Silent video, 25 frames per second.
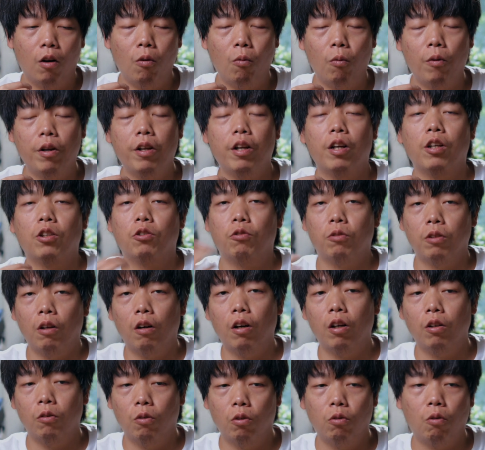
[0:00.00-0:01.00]
然后我也学到
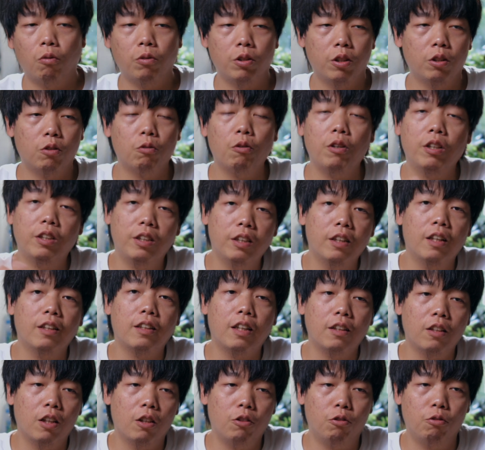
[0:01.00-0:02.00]
了很多东西，所以今天
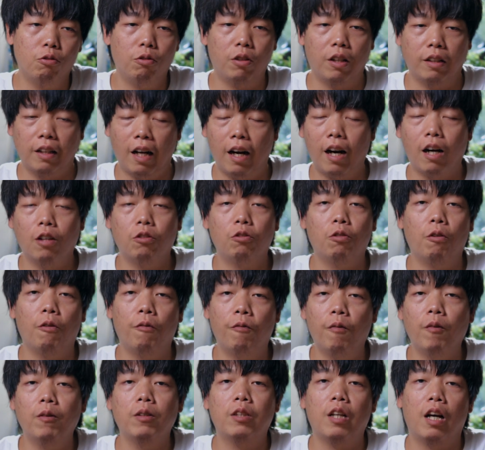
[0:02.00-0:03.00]
在这里去给大家去
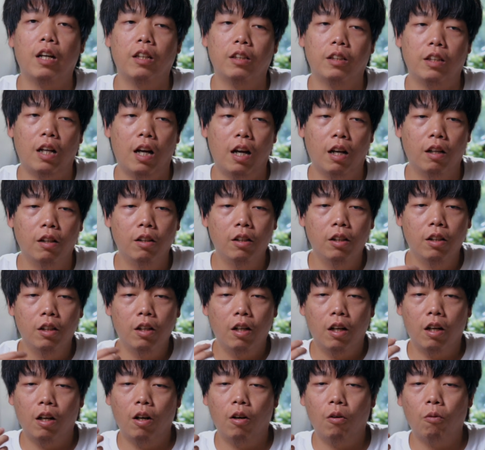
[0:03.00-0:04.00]
分享一下，
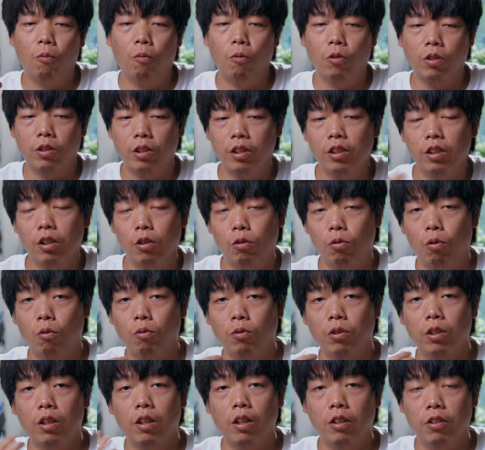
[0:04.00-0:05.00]
呃，我自己
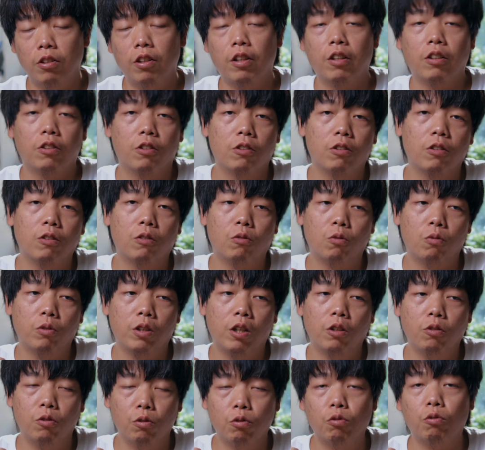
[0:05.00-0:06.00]
从这个摄影师中
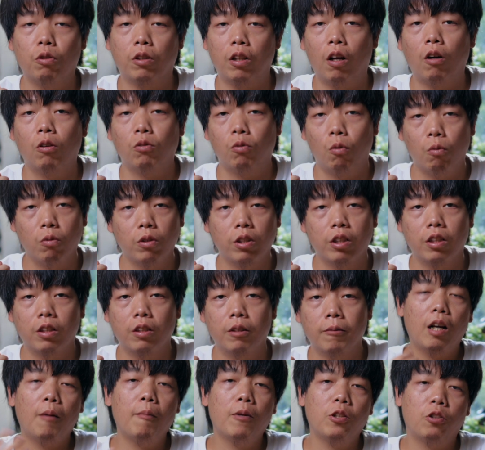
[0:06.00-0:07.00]
间去学到的东
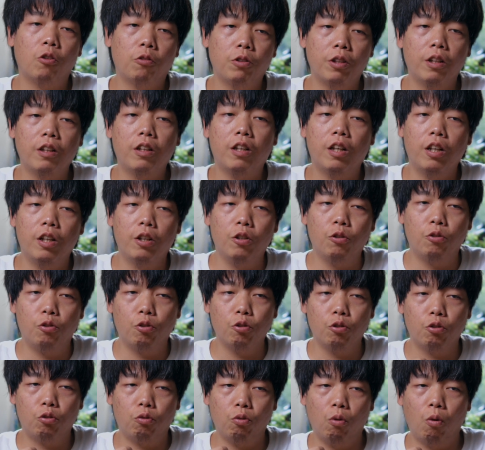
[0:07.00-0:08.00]
西。那么首先可以
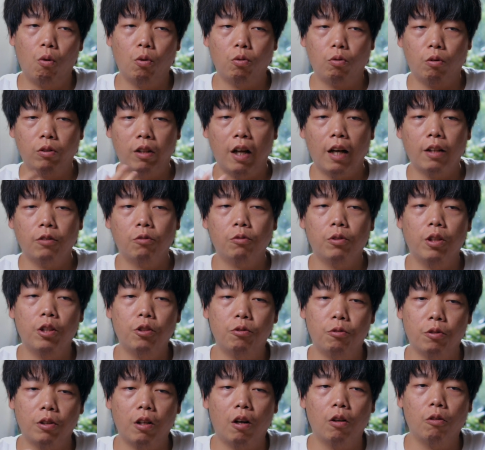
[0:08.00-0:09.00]
去说，我从他中间
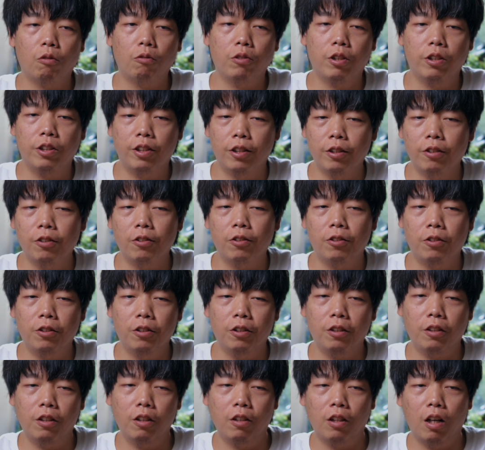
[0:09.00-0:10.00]
学到的东西，其实是
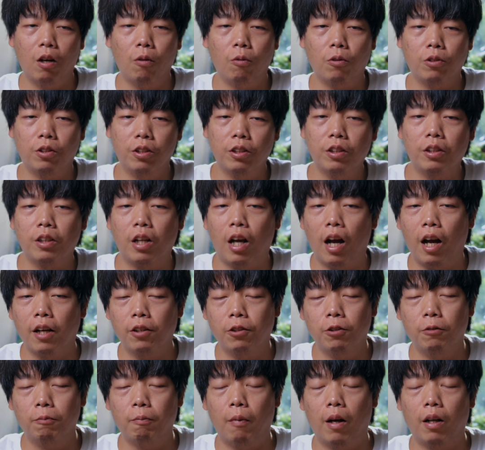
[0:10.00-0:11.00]
一个让我自己还
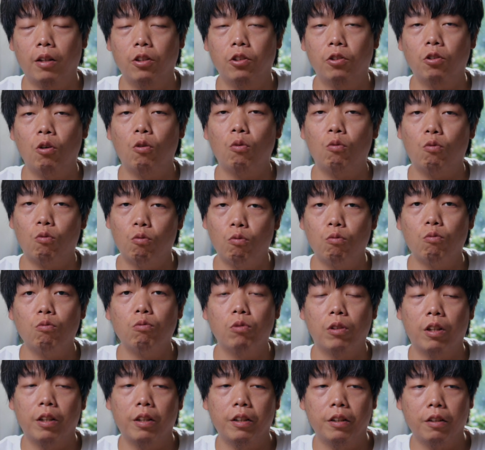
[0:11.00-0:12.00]
是蛮受鼓
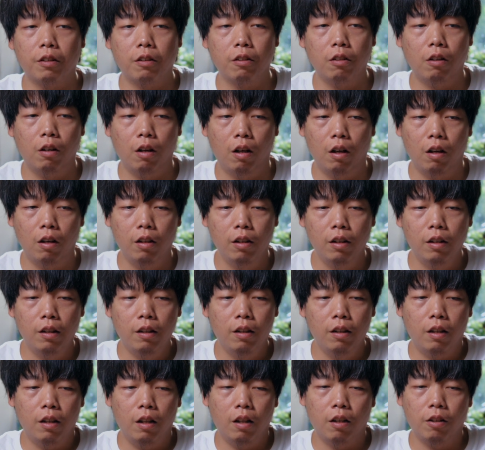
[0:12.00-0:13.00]
舞的一个
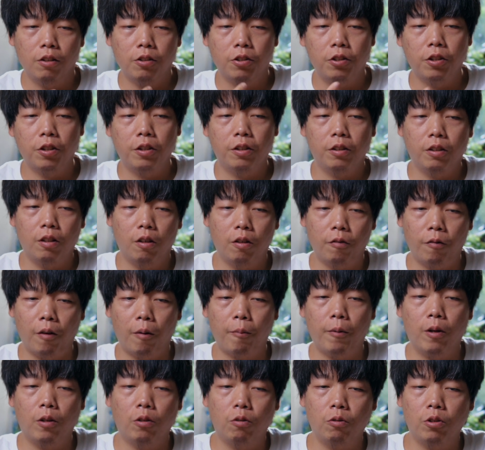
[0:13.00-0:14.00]
呃摄影的
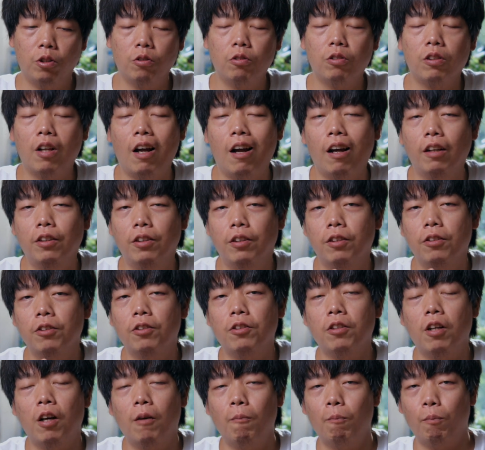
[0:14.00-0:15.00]
方面的东西，就是他其实
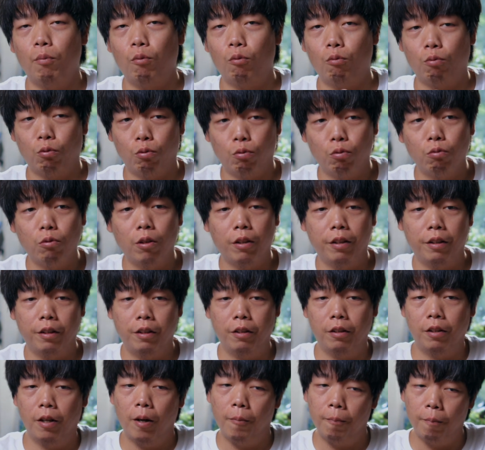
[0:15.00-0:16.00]
是很朴素的一
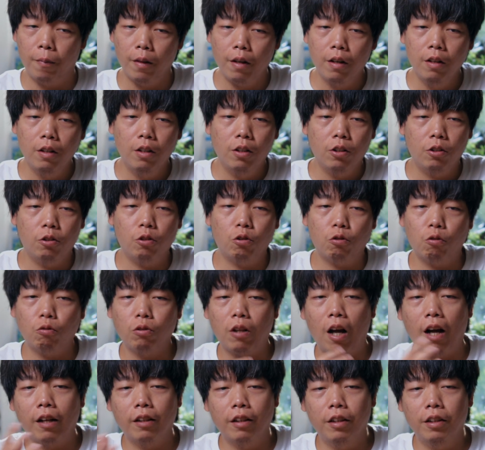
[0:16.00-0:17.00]
个人，就是从
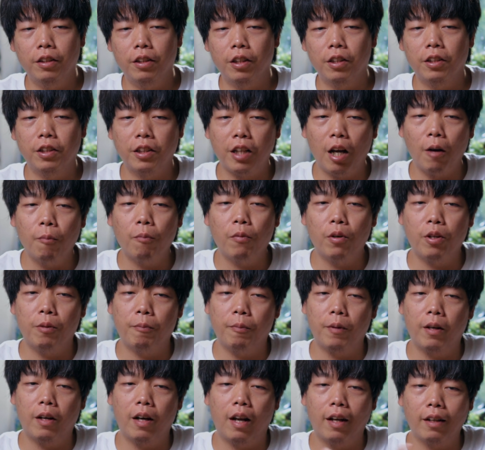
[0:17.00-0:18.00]
他的一些项目里
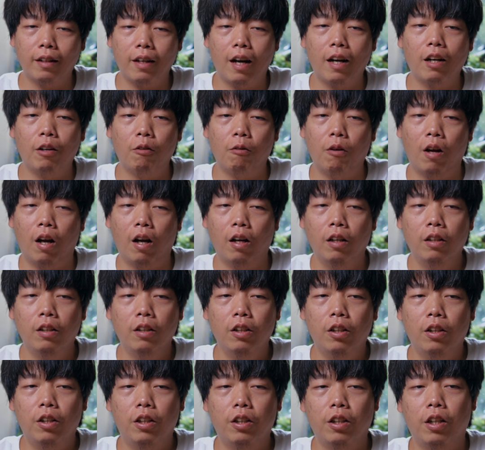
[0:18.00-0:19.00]
面来看的话，
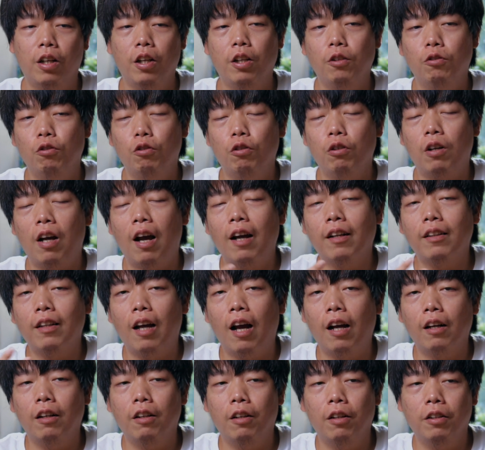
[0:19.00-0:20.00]
你可以去看
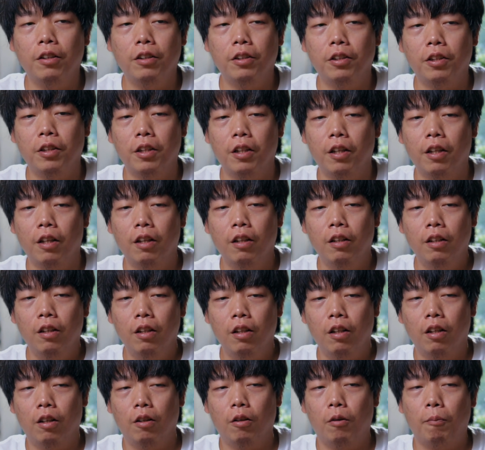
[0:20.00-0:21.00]
他的一些
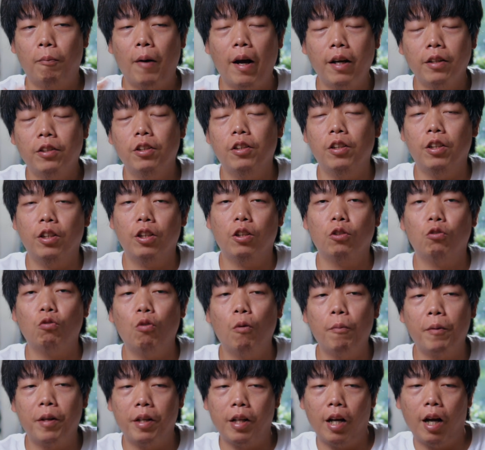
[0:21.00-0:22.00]
呃拍摄的一个
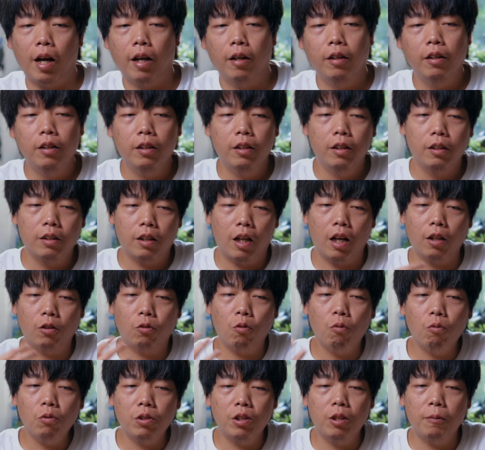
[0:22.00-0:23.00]
作品呀。它
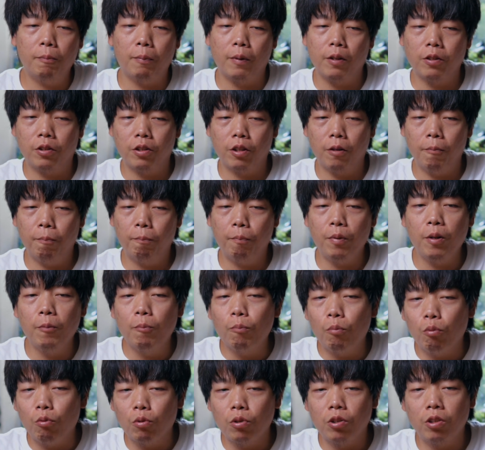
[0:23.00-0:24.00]
东西本身
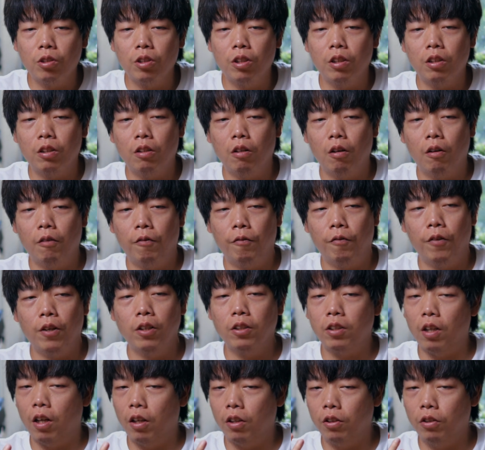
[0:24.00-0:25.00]
并不是一个
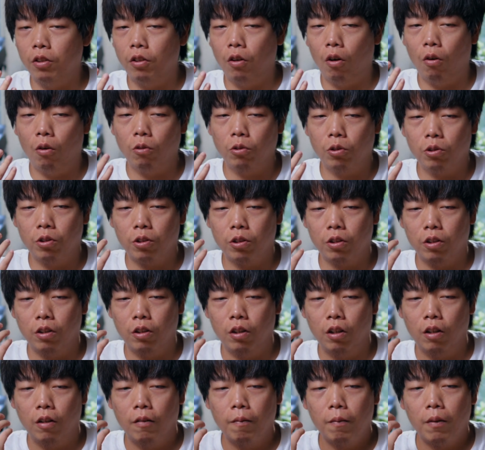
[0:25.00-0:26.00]
非常有，就
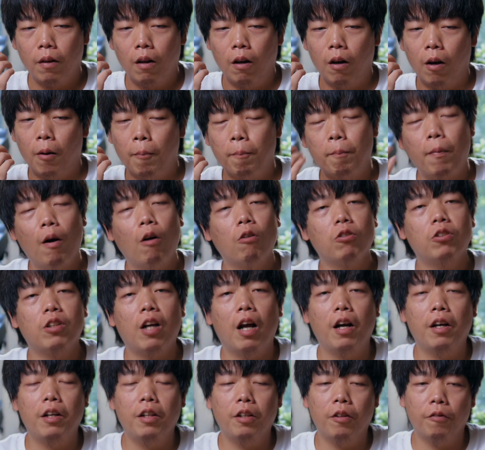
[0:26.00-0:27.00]
是呃爆
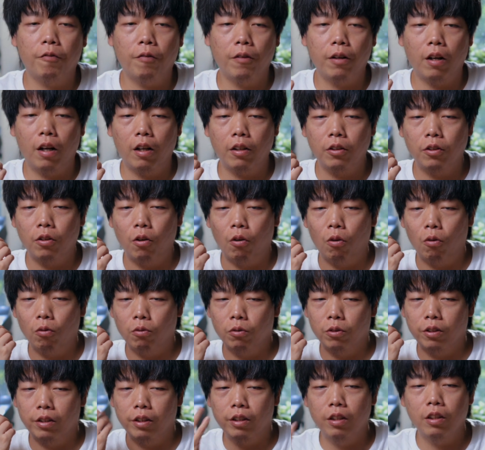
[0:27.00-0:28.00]
炸力非常
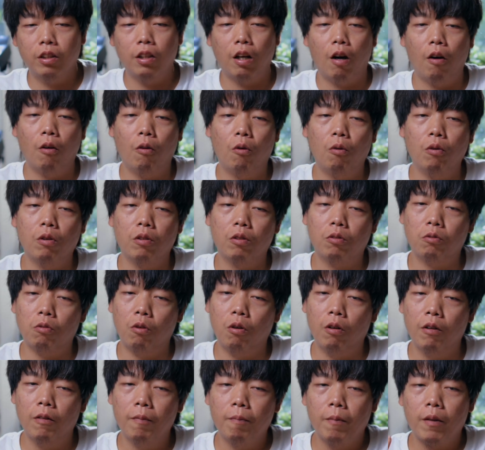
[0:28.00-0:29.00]
有技巧，或者
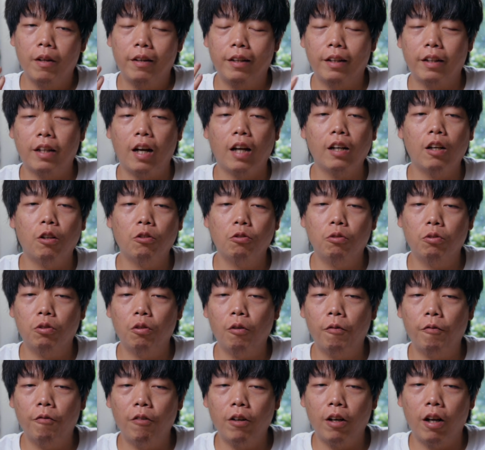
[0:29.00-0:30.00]
说你看上去
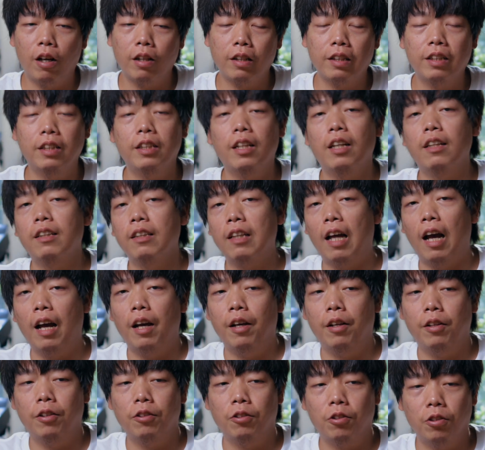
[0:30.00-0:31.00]
就非常现
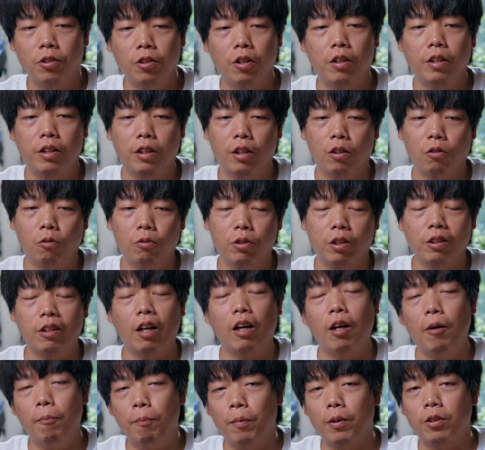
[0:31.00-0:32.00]
代摄影的东西。
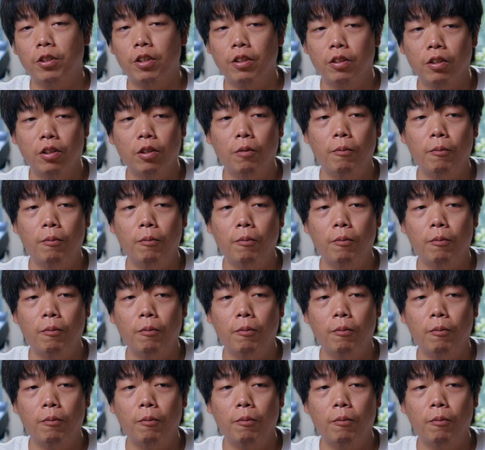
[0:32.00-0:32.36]
当然，本身